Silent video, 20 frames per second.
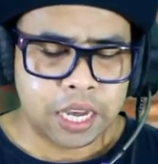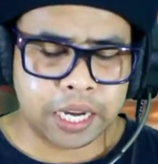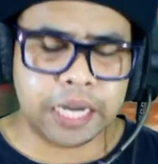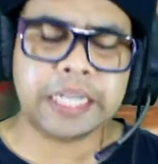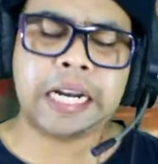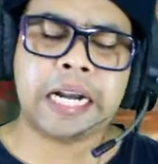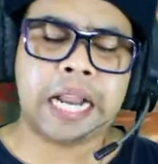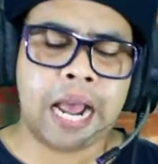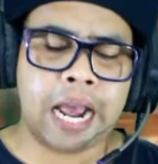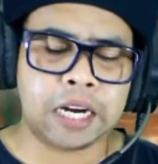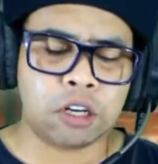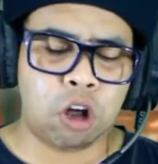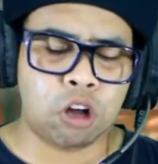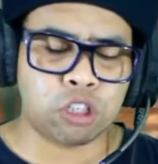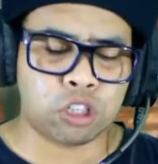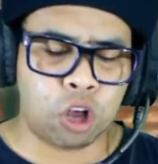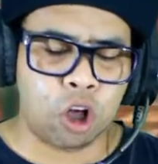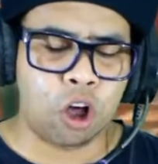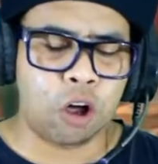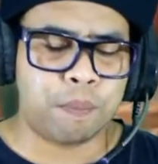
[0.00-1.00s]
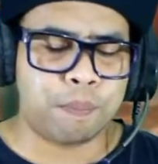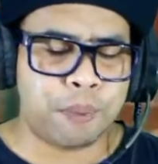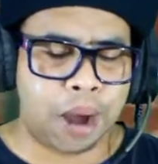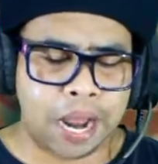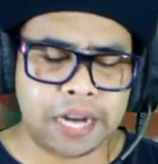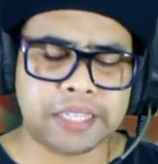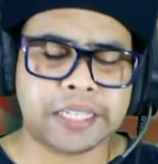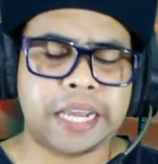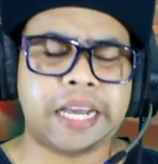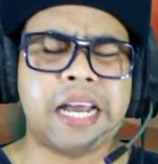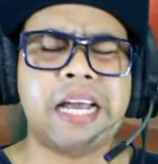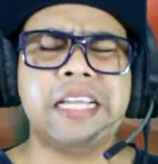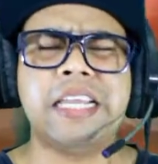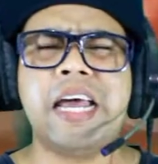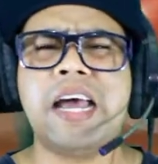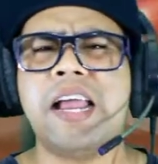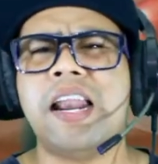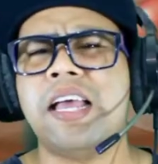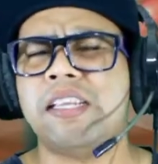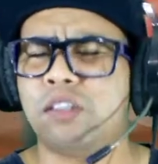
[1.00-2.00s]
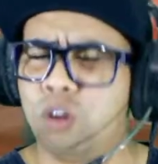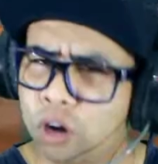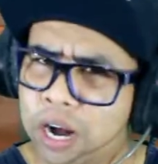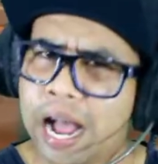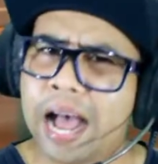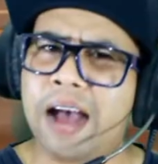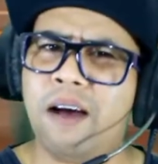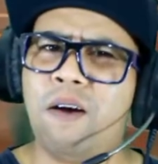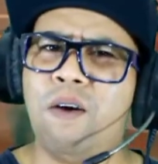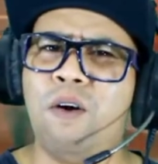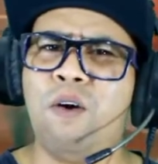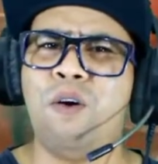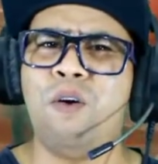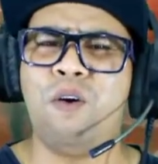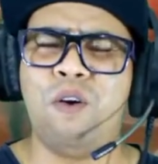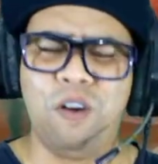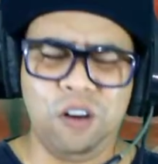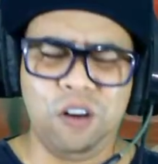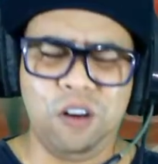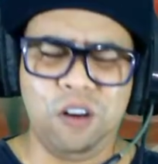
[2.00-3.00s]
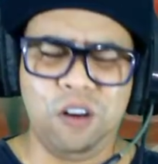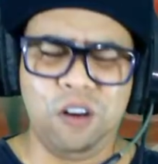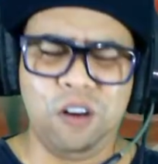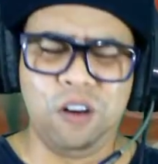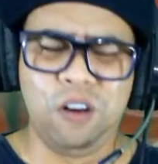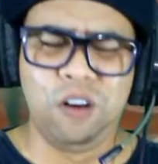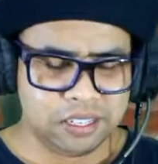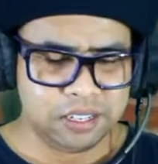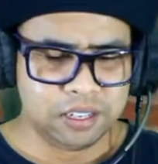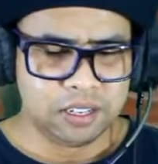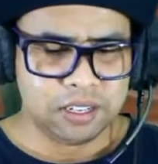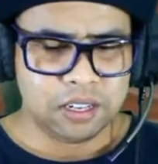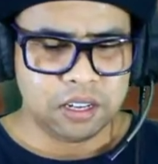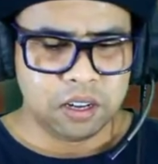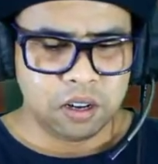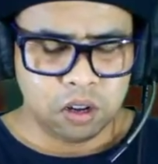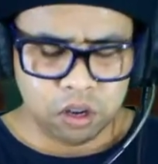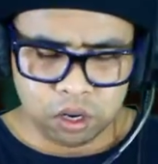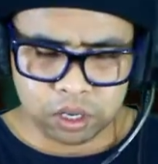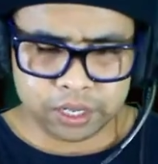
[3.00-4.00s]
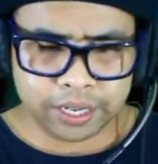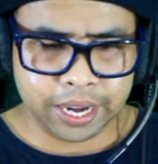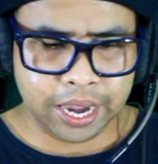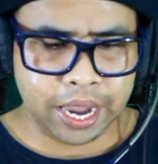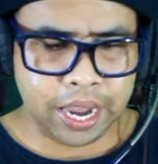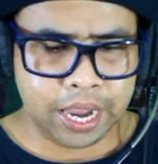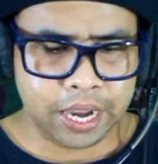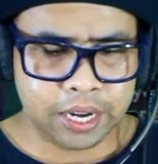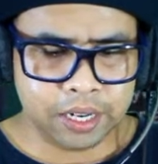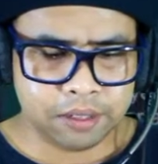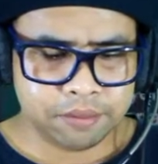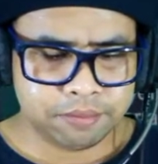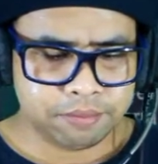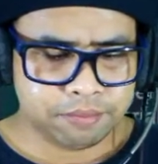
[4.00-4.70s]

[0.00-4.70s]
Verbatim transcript: Kita tangan kosong, banting aja langsung KO. Oke.